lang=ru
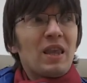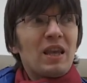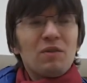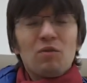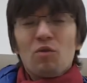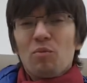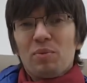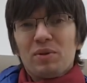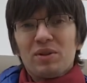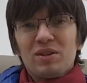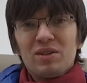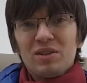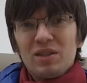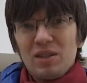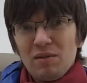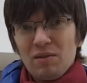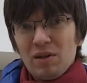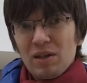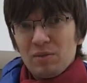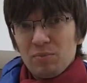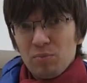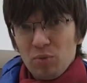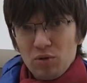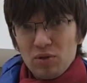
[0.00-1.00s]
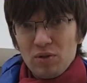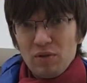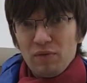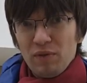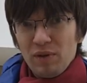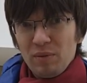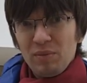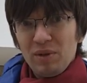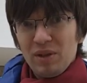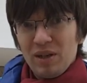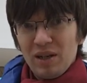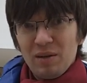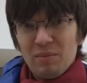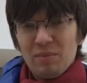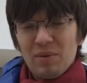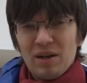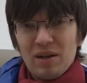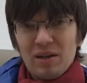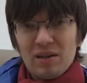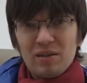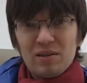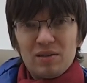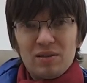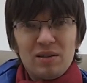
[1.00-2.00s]
его подозревать, просто фамилия
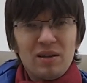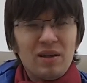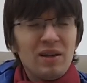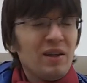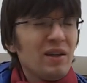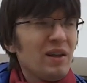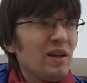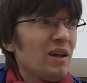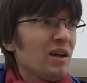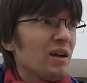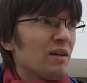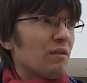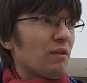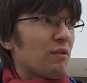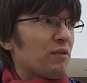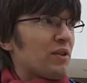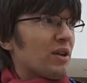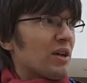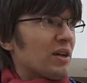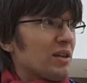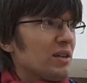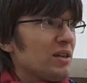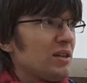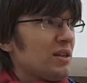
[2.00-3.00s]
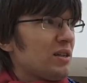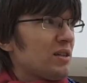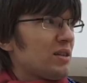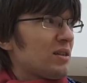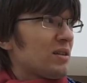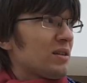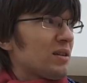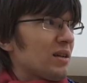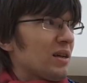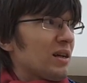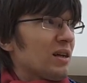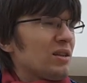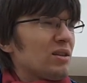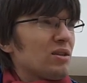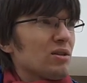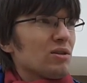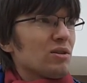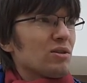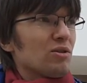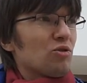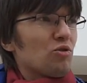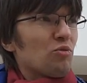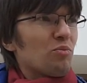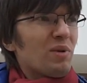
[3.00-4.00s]
Маркес. Маркес. Во-вторых,
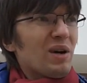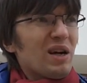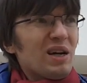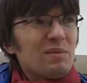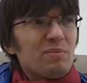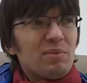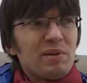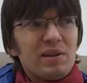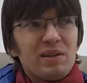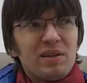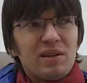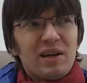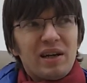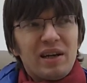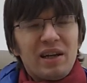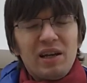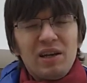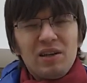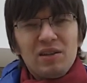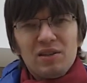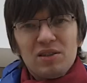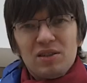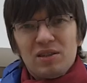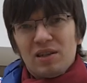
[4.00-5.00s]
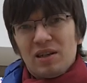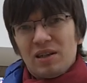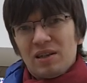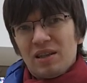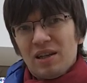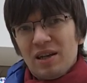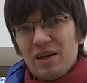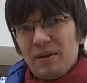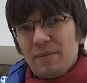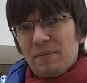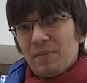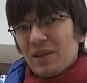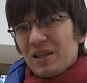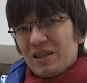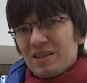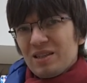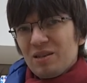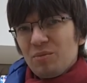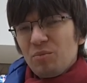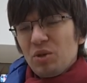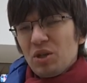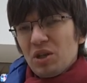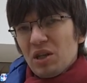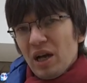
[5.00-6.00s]
это тупая политкорректность, когда
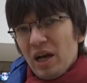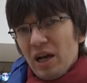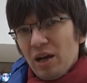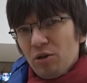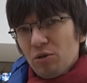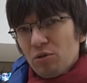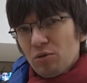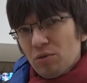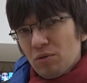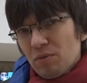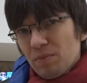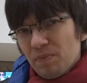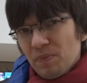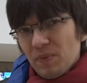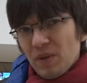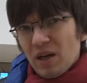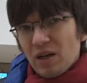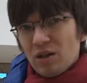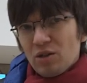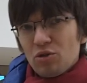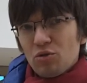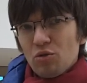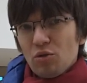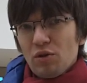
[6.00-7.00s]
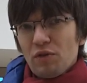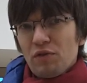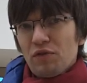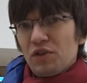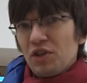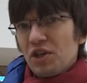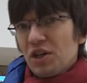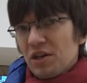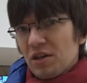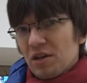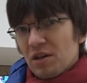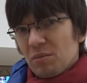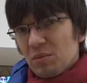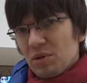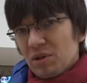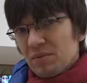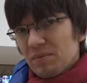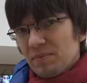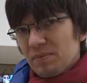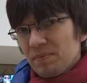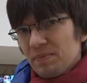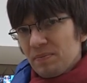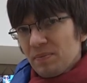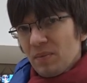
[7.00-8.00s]
заменяют актеров неграми.
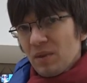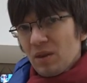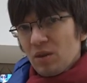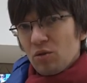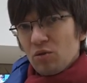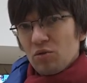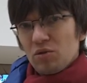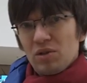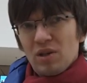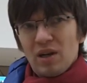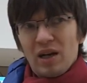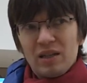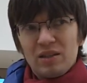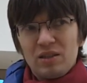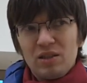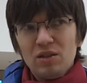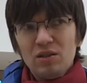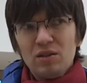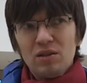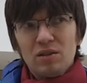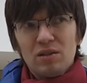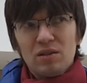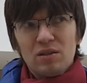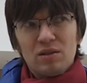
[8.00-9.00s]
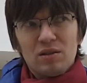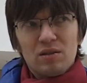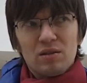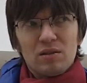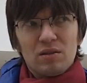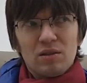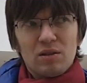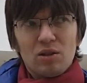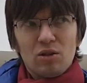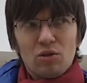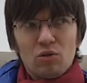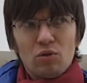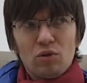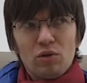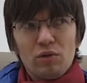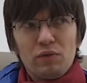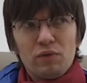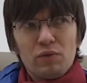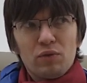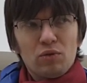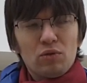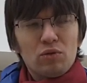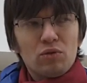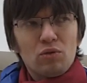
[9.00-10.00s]
То есть один из
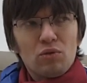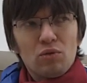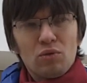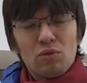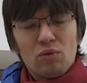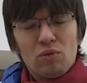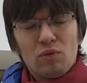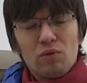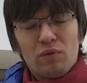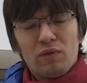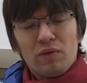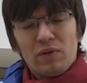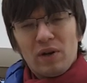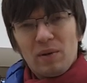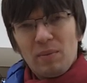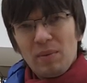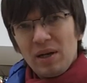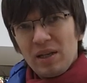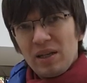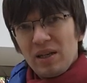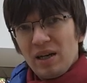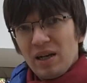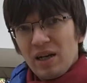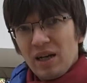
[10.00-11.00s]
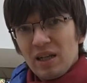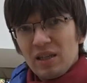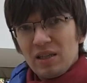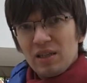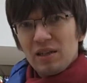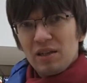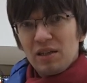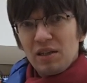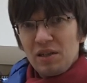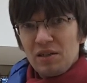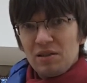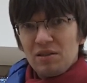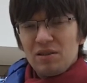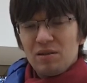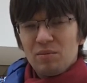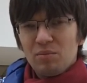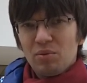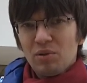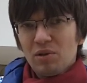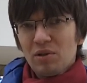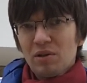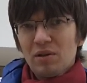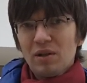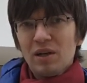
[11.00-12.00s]
героев, тот, кто в романе Агаты Кристи
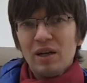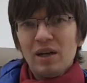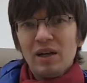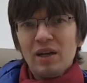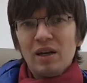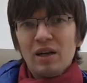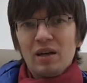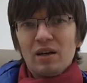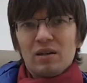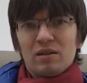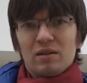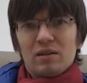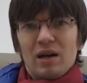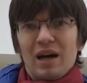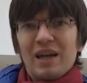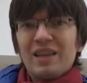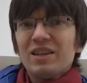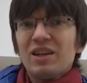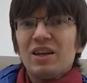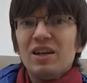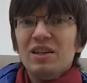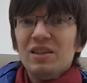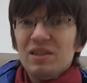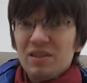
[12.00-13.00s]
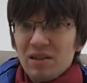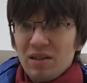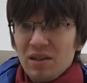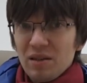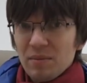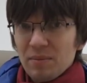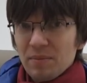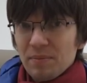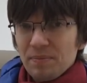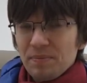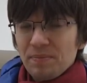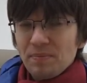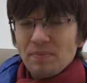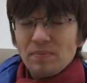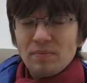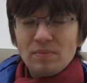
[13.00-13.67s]
был э, английским,